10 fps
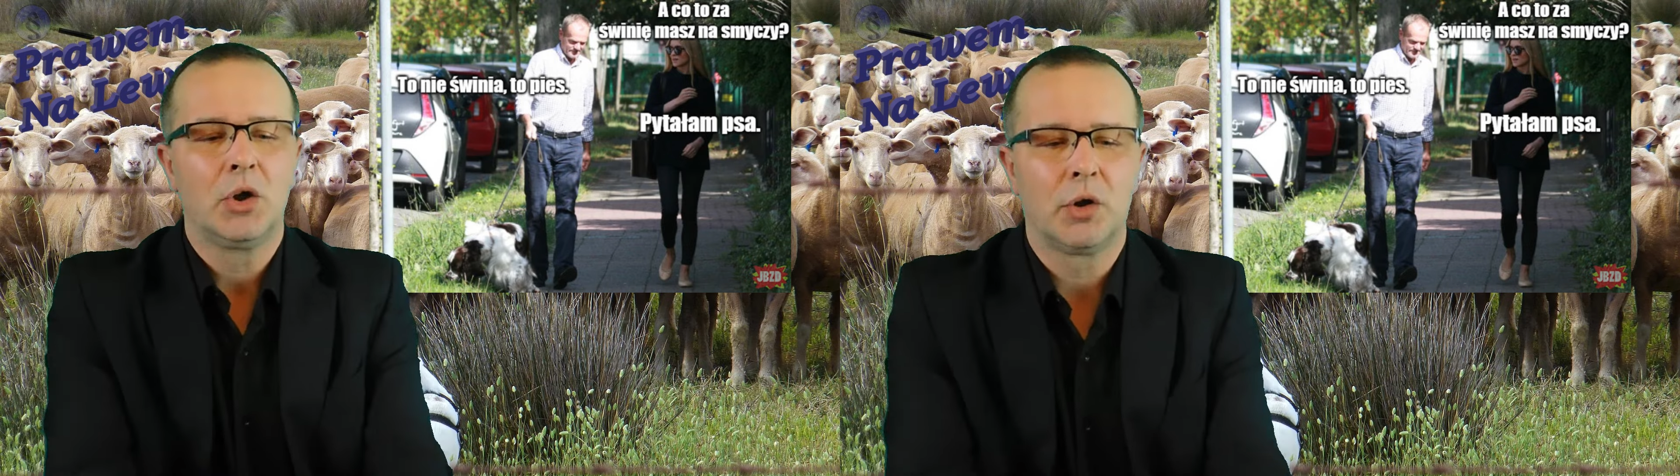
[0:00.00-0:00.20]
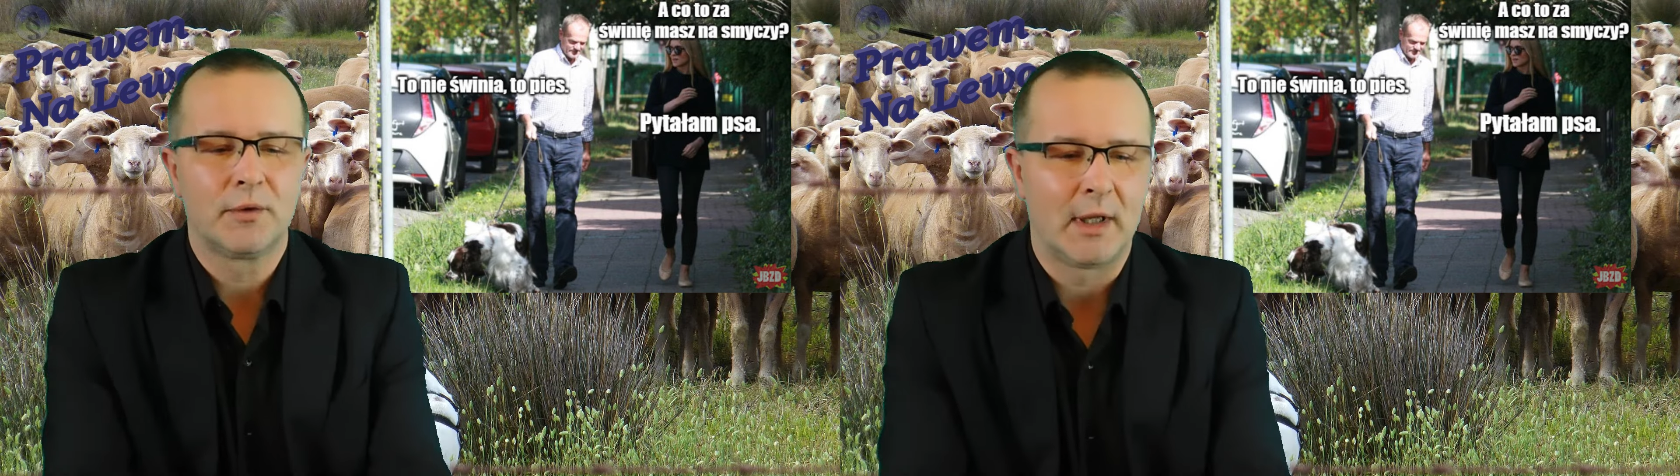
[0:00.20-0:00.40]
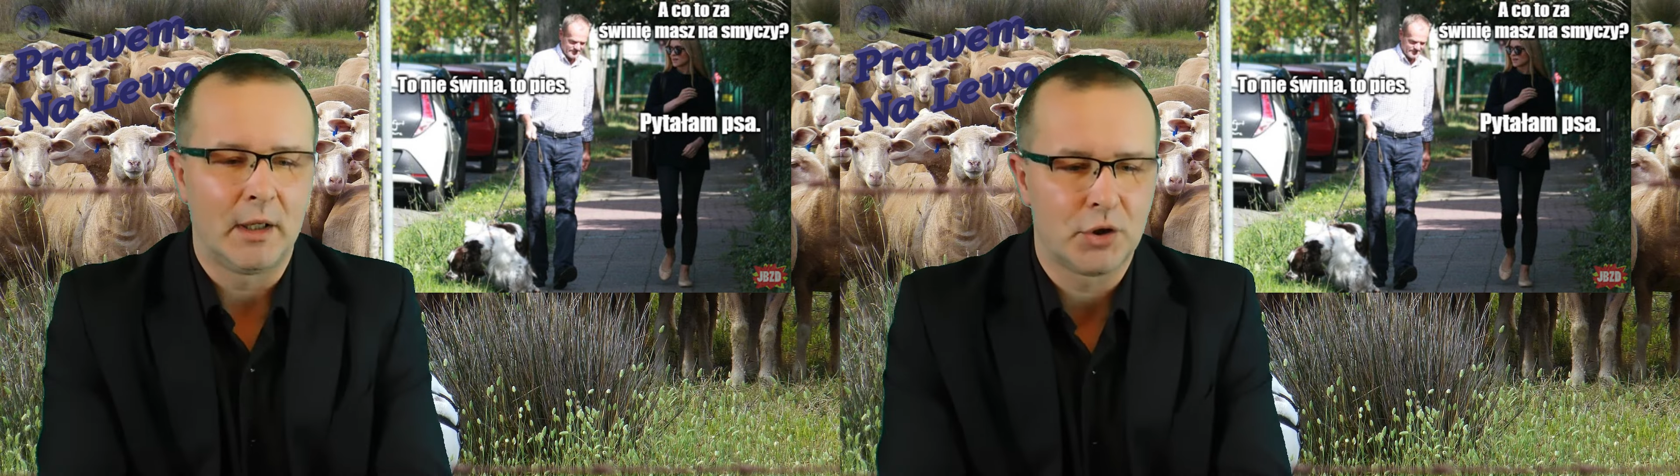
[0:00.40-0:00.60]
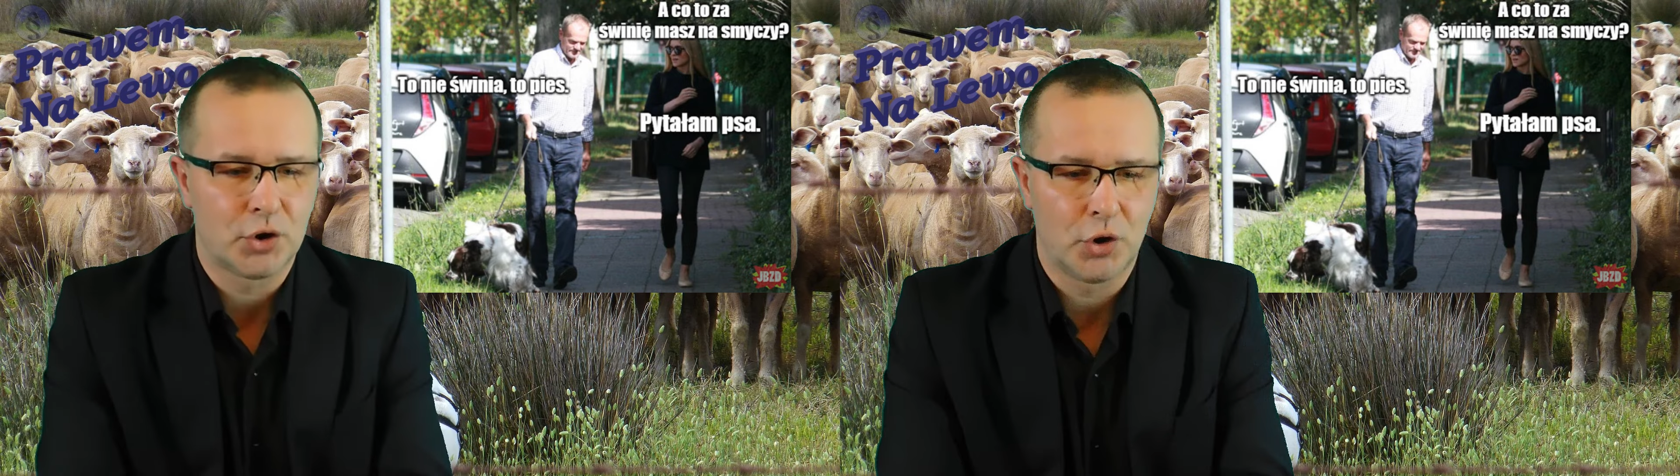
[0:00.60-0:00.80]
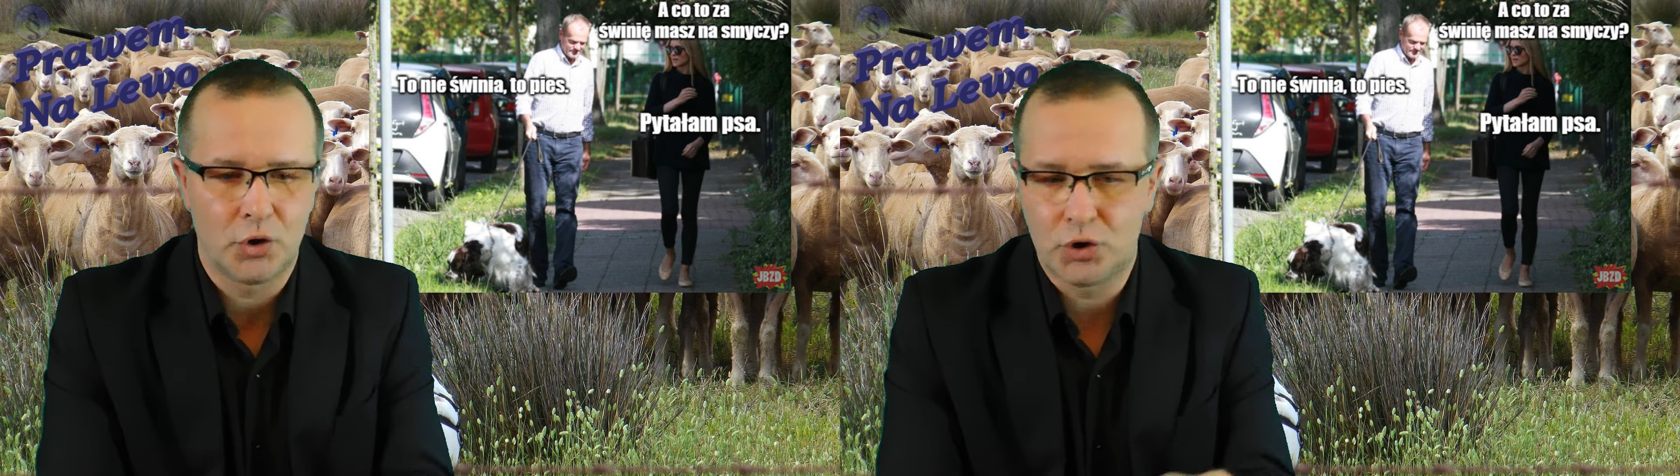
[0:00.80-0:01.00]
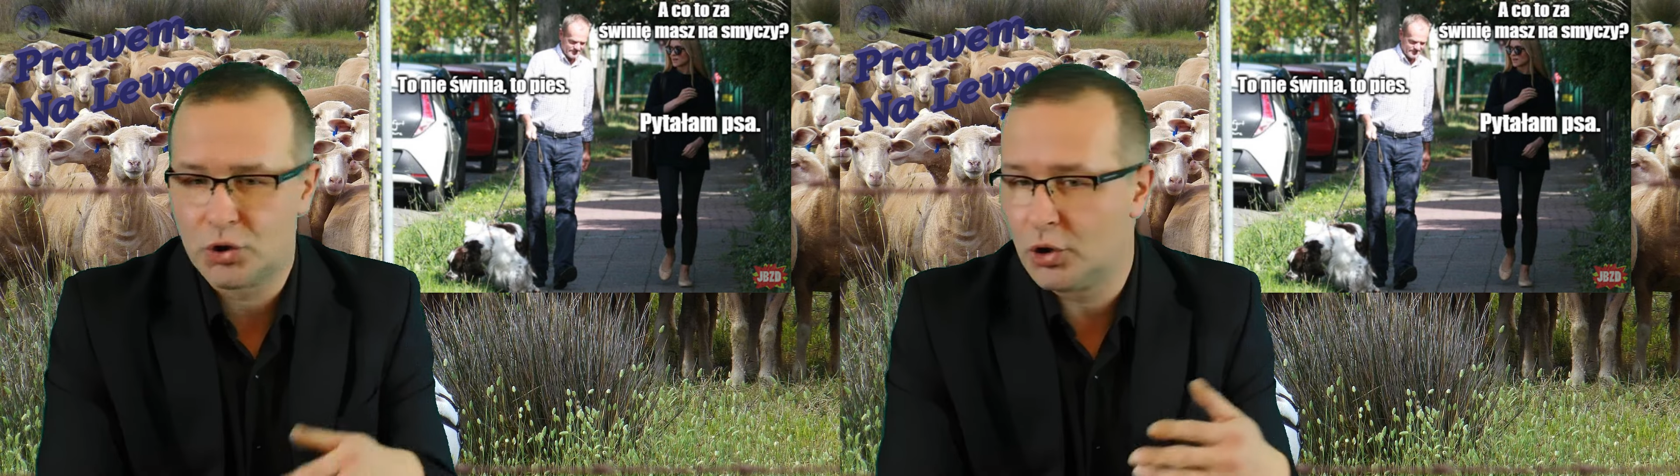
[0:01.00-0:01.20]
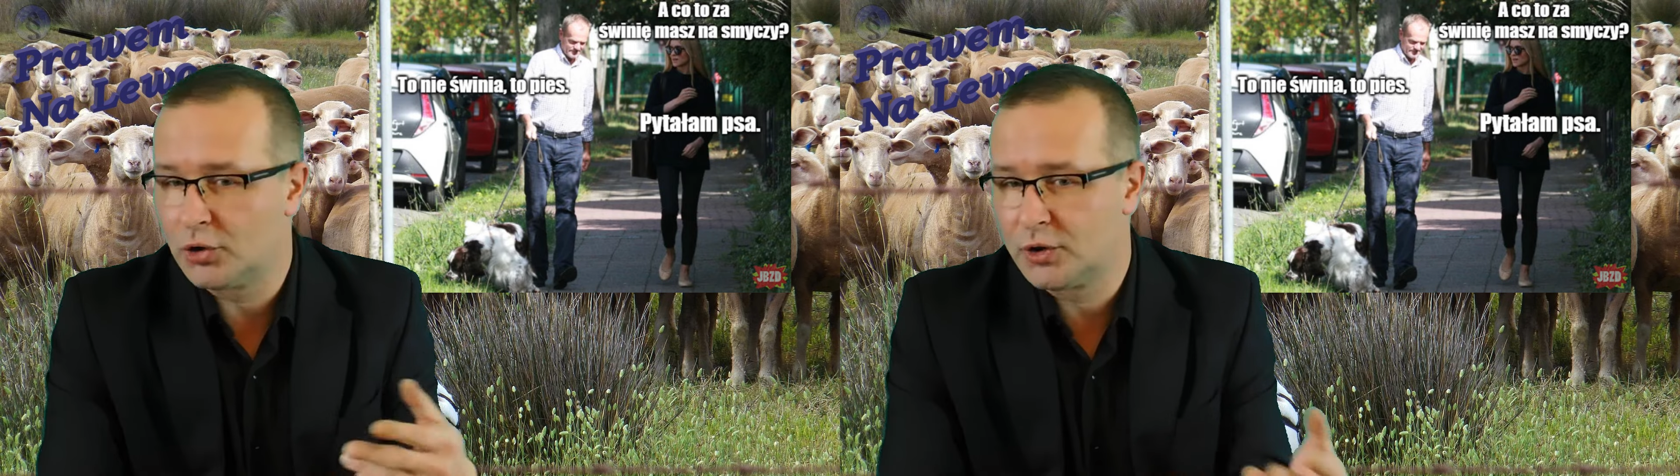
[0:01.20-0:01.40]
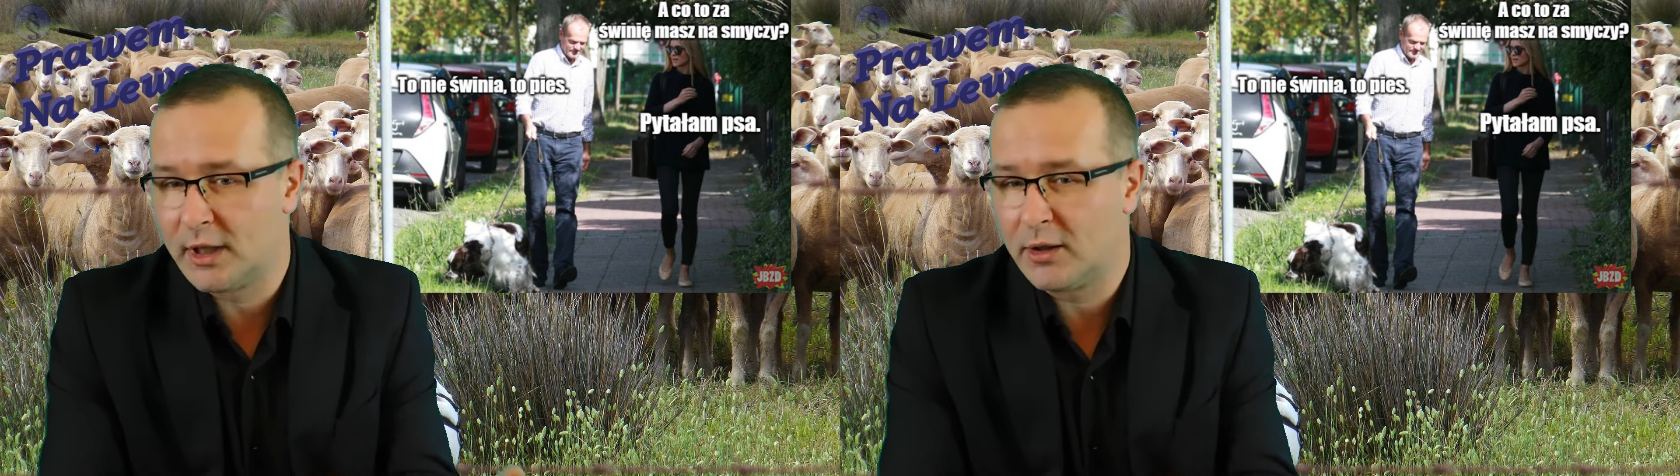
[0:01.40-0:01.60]
to w zależności
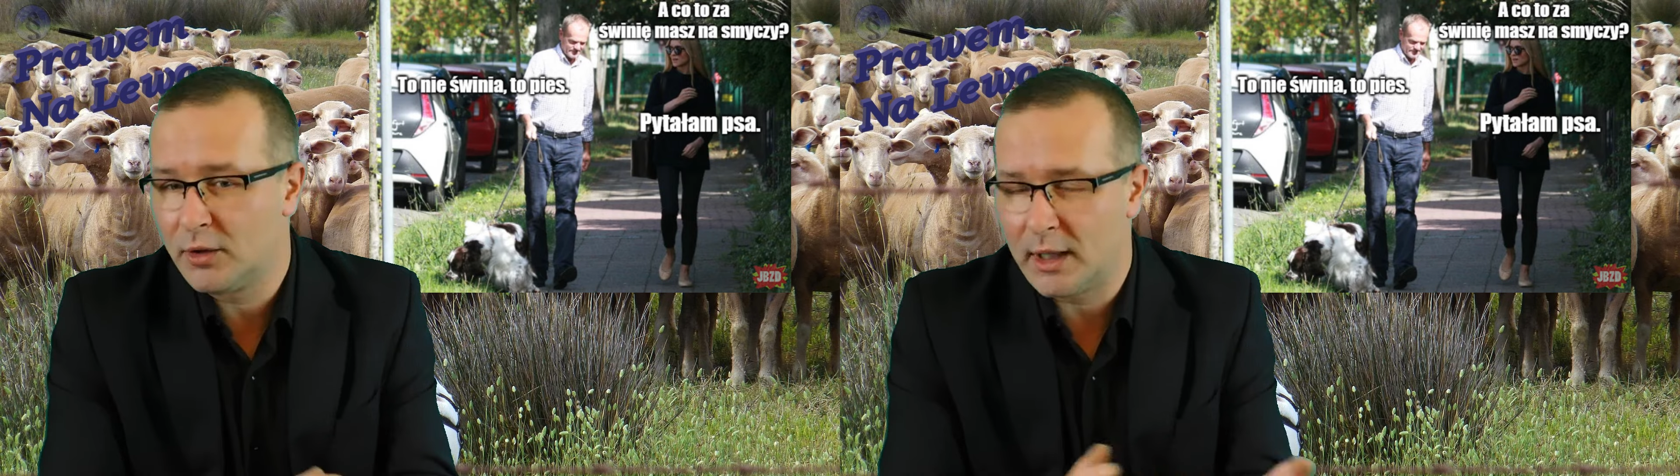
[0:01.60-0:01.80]
od tego,